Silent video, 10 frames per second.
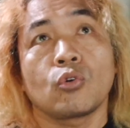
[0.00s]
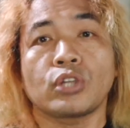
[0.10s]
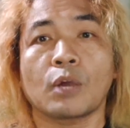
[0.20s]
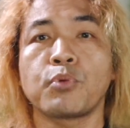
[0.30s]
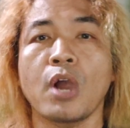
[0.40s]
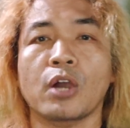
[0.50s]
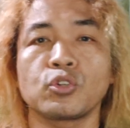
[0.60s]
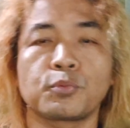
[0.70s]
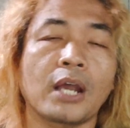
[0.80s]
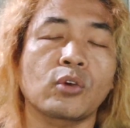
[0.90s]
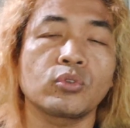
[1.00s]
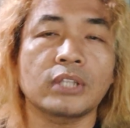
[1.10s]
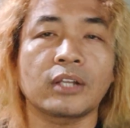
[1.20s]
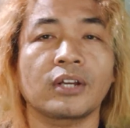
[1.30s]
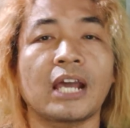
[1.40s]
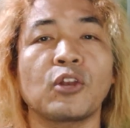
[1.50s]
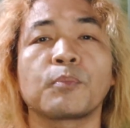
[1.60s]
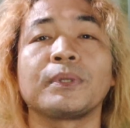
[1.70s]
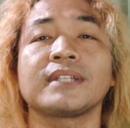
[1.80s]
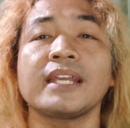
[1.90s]
yang bagus-bagus kalau
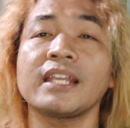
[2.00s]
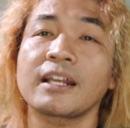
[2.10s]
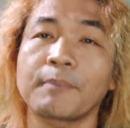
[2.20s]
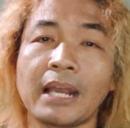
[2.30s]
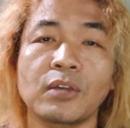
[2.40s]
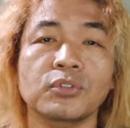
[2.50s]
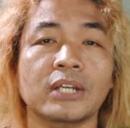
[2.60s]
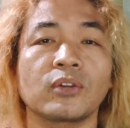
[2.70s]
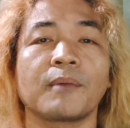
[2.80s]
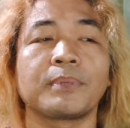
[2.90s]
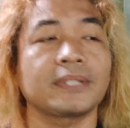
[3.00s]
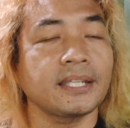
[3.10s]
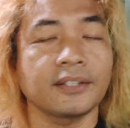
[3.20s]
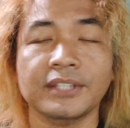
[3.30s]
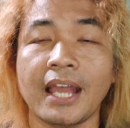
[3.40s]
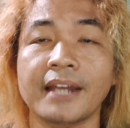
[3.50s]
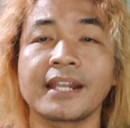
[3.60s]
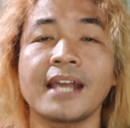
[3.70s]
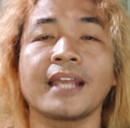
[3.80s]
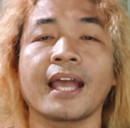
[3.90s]
bisa ya yang bagus kalau nggak bisa ya
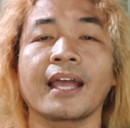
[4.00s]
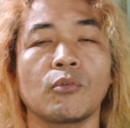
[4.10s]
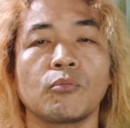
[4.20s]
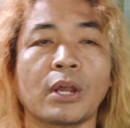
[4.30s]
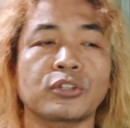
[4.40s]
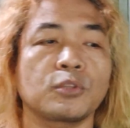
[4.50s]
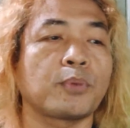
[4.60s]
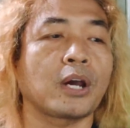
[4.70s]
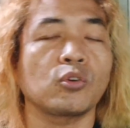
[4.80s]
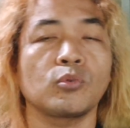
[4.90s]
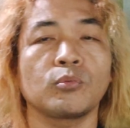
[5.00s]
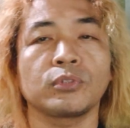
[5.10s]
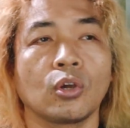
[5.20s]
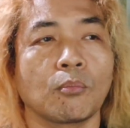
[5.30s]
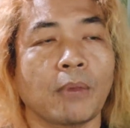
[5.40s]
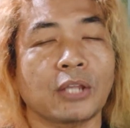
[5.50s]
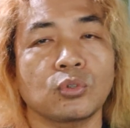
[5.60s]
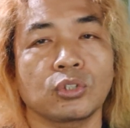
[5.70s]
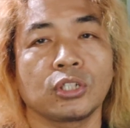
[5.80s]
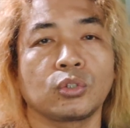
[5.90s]
seadanya masih baru
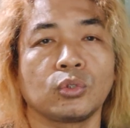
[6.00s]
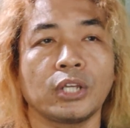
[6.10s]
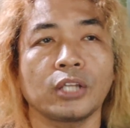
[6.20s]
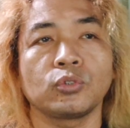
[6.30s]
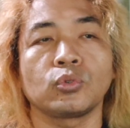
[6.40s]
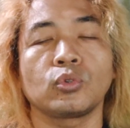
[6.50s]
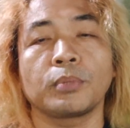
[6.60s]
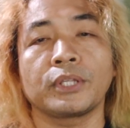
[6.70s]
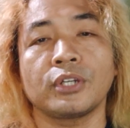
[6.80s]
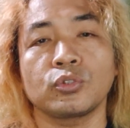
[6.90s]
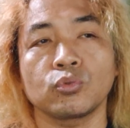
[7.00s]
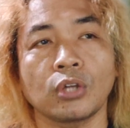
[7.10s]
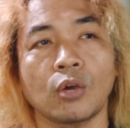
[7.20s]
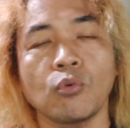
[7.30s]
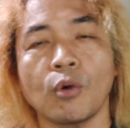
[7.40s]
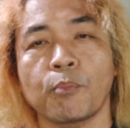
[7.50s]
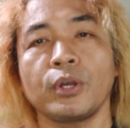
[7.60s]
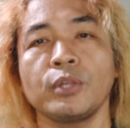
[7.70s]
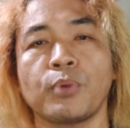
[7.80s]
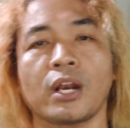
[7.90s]
masuk di dunia YouTube aja sudah wah
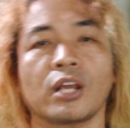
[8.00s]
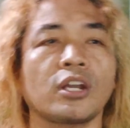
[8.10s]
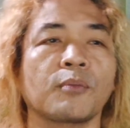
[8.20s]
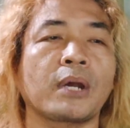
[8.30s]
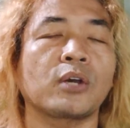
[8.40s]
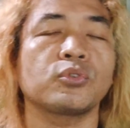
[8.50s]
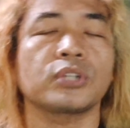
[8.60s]
beli barang yang bagus